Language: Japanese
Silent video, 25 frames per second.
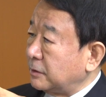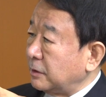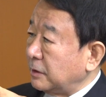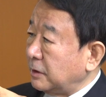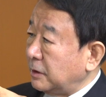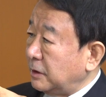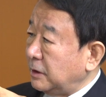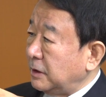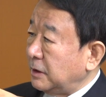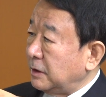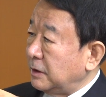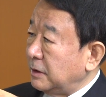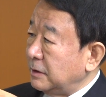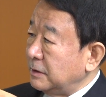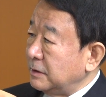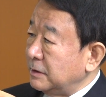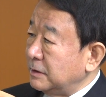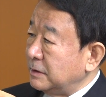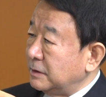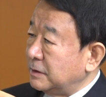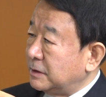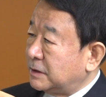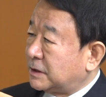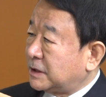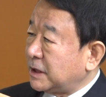くときに、
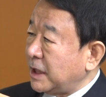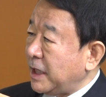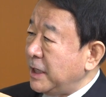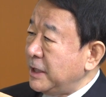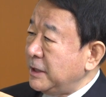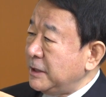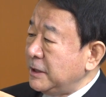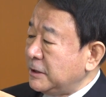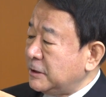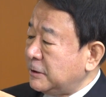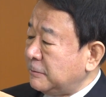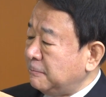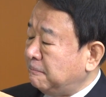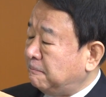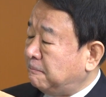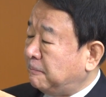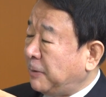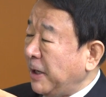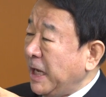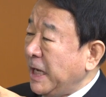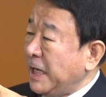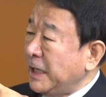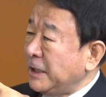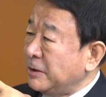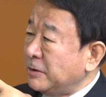在日
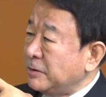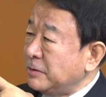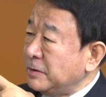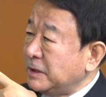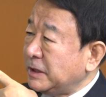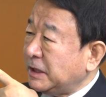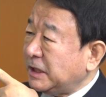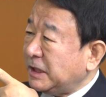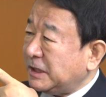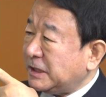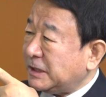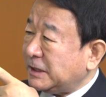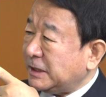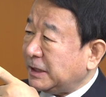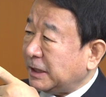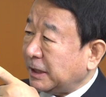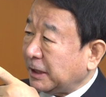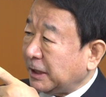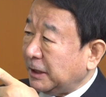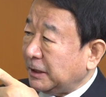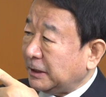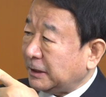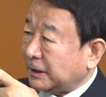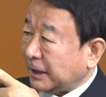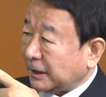米軍基地だ
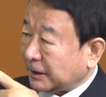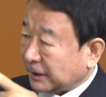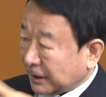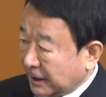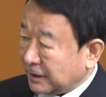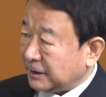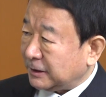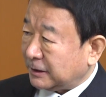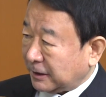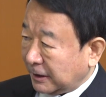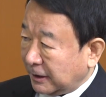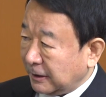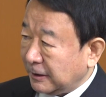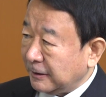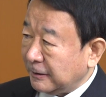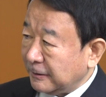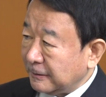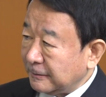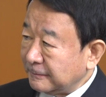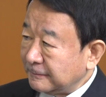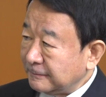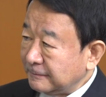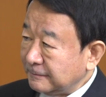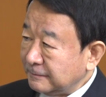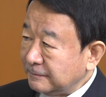け叩いて、
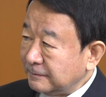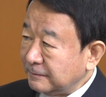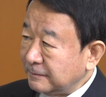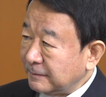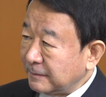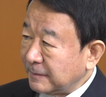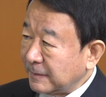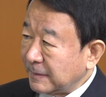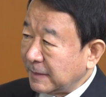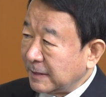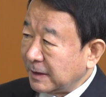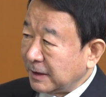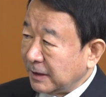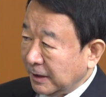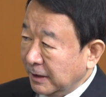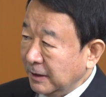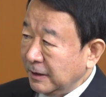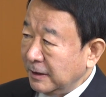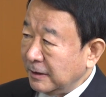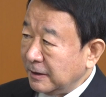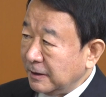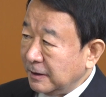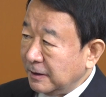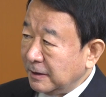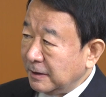うん、ね、
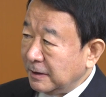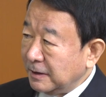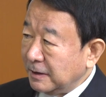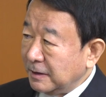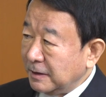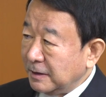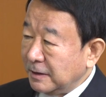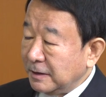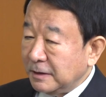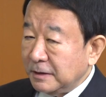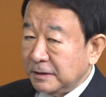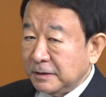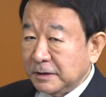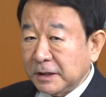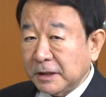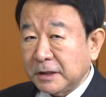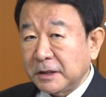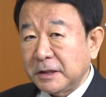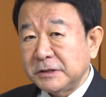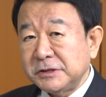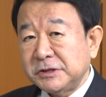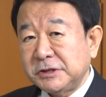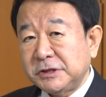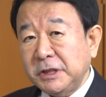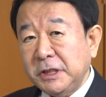だか
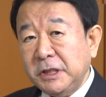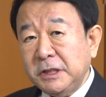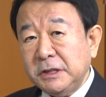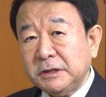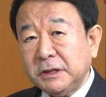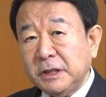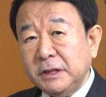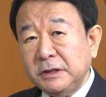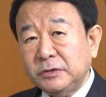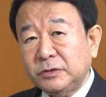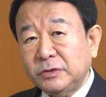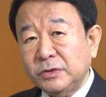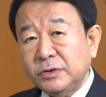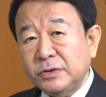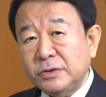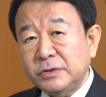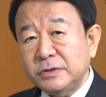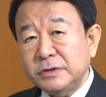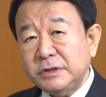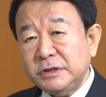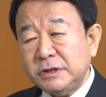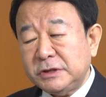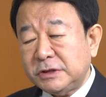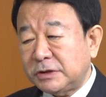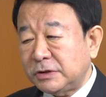ら自衛隊
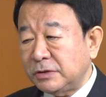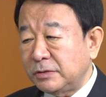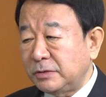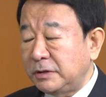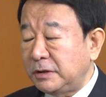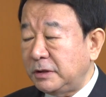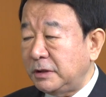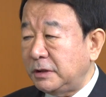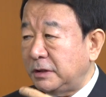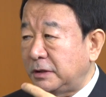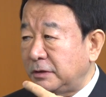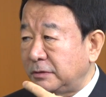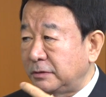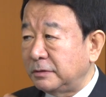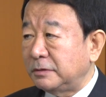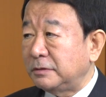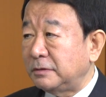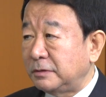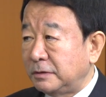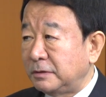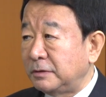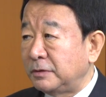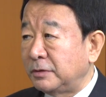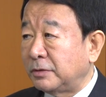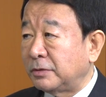と一緒にいる
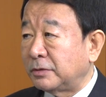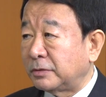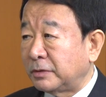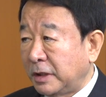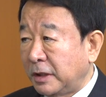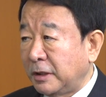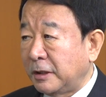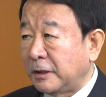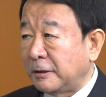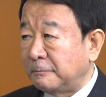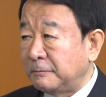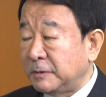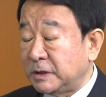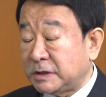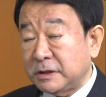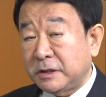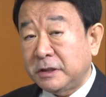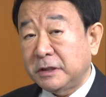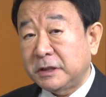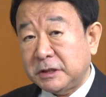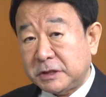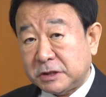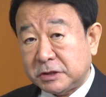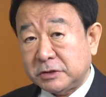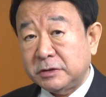ような三
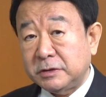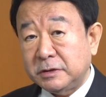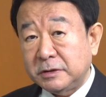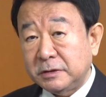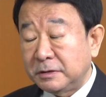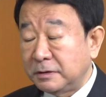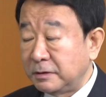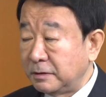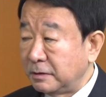沢基地